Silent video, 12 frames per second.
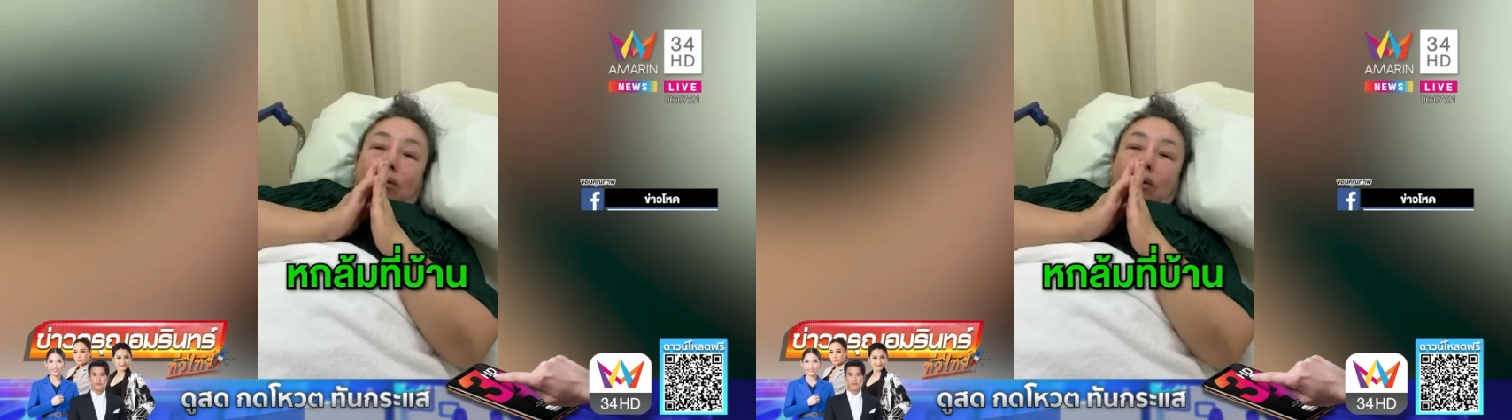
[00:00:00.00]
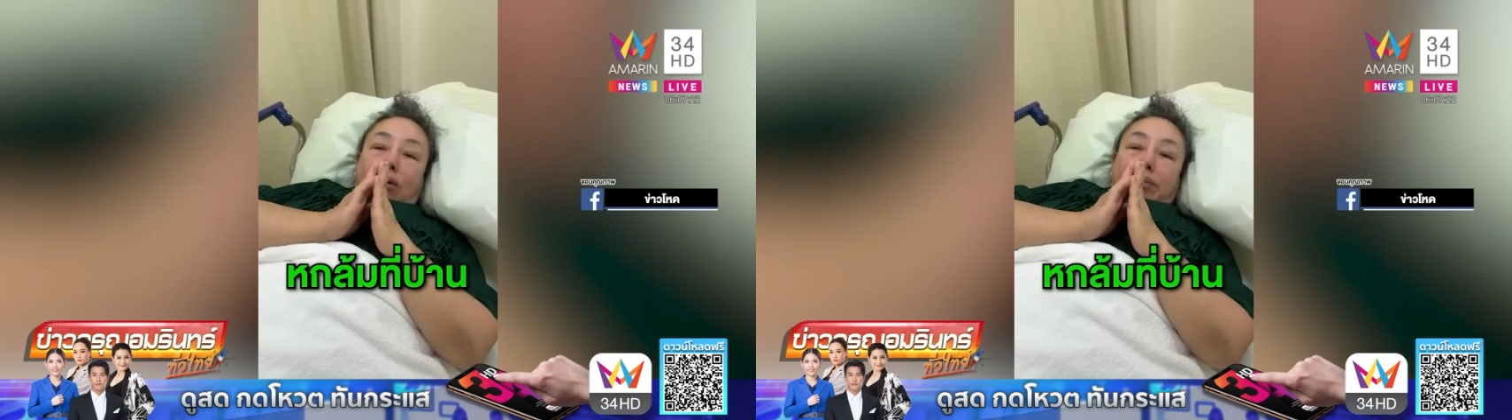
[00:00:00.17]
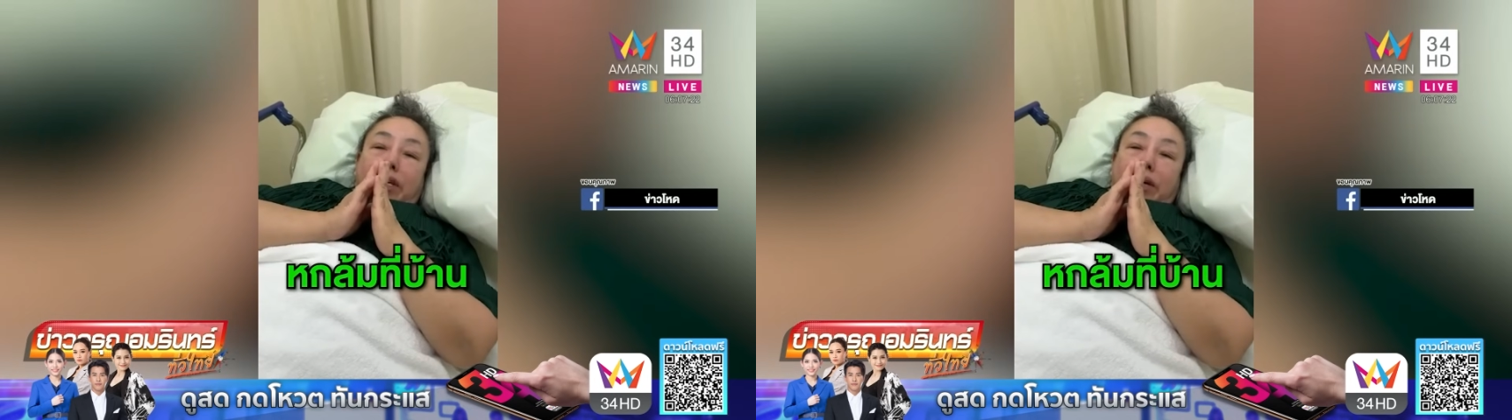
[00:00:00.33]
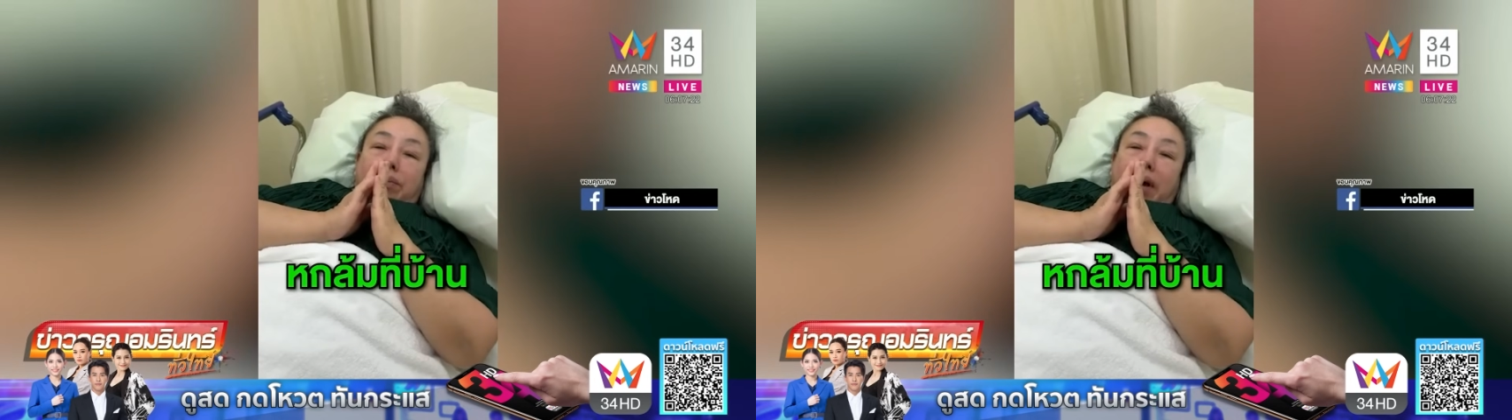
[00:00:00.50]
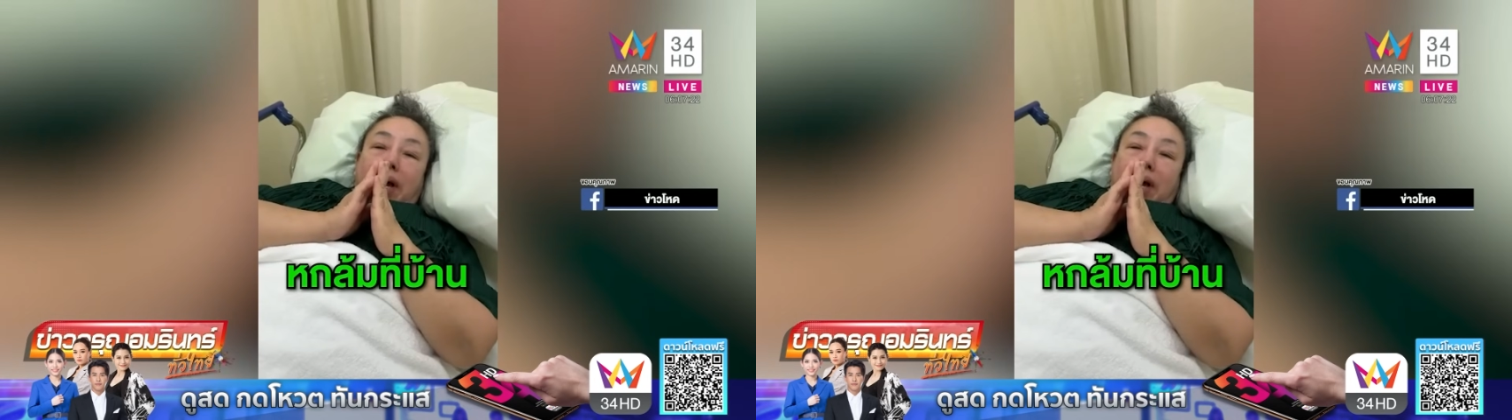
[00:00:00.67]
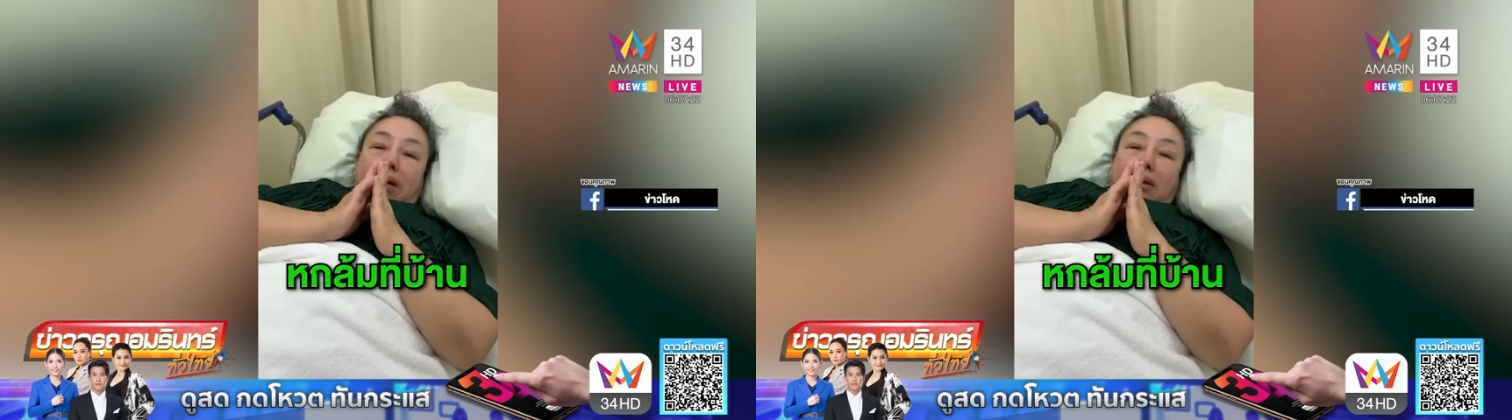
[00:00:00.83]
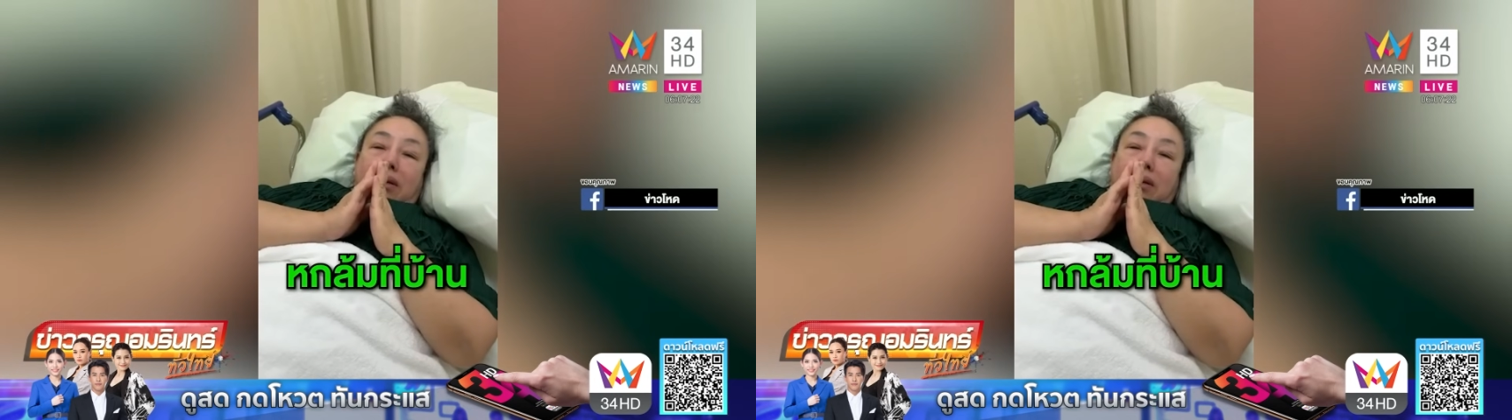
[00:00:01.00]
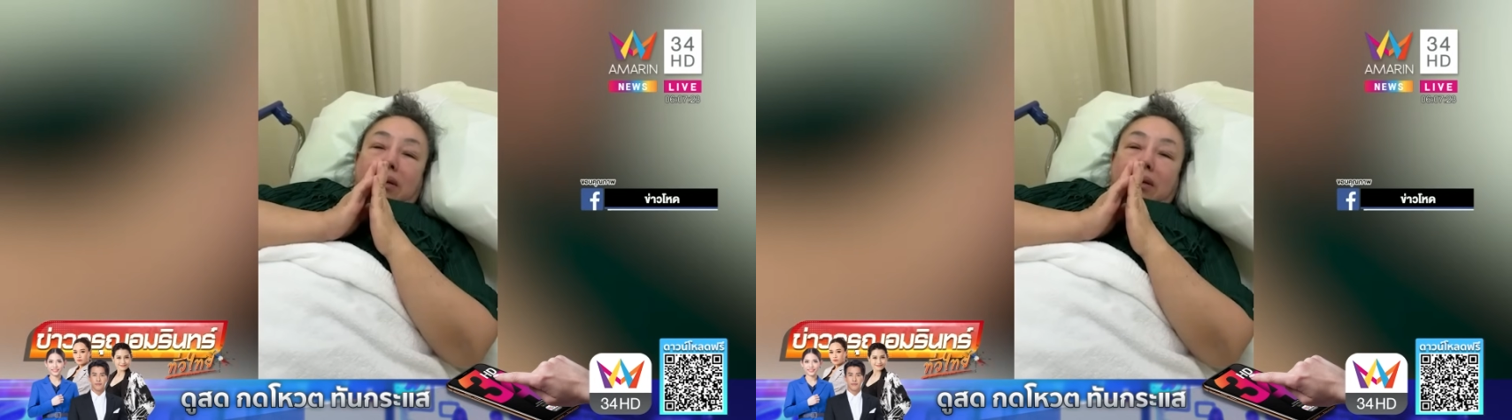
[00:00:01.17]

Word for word: กล้มที่บ้าน